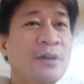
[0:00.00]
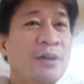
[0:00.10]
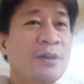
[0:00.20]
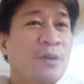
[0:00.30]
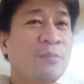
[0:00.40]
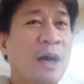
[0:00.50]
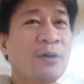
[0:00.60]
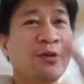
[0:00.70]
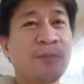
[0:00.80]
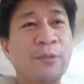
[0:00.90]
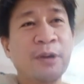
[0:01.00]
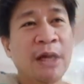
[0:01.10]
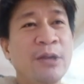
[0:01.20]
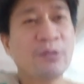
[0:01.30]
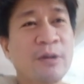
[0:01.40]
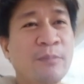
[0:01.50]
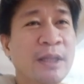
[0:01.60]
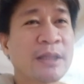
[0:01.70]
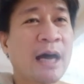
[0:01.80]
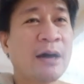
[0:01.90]
No, bago nyo punahin yung
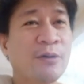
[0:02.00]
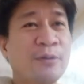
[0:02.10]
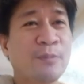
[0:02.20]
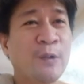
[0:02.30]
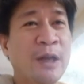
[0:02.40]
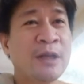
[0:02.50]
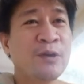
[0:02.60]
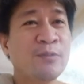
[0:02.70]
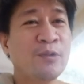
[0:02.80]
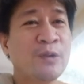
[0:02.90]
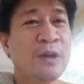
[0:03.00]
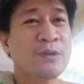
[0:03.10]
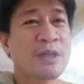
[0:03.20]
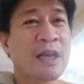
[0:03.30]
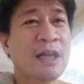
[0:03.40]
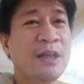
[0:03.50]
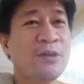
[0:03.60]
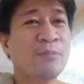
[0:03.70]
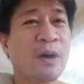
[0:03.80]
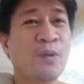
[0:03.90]
ibang tao, punahin nyo muna yung sarili
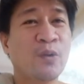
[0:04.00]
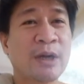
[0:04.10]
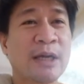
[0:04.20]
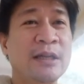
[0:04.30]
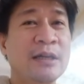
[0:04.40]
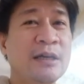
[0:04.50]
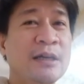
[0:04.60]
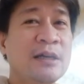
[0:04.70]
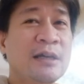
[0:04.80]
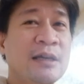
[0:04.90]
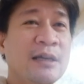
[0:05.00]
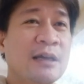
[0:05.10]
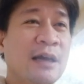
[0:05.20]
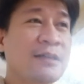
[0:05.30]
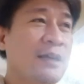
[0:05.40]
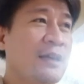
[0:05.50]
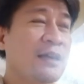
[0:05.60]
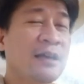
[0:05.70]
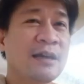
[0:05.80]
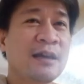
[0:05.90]
nyong bakuran.
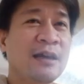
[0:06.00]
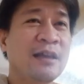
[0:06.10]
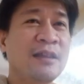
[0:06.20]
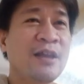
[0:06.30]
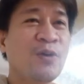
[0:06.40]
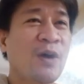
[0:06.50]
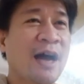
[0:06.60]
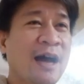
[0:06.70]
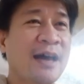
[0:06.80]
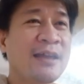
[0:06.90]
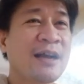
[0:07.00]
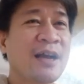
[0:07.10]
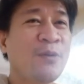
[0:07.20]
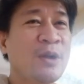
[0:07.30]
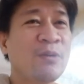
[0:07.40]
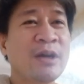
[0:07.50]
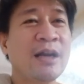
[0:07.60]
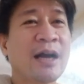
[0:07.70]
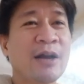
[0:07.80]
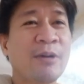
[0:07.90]
Kasi hindi nyo nga kayang gawin yung
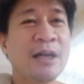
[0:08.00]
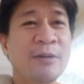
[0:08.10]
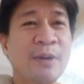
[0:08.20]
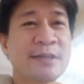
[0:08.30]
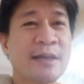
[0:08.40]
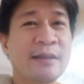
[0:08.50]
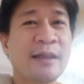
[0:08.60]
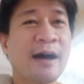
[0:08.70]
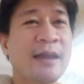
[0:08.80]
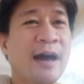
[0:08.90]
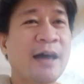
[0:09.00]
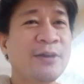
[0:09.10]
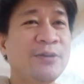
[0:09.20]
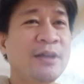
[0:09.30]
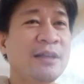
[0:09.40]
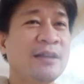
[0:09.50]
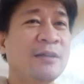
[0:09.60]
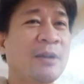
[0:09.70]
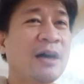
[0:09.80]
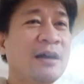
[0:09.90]
ginagawa ni Vice Ganda kay Ayon eh, di ba?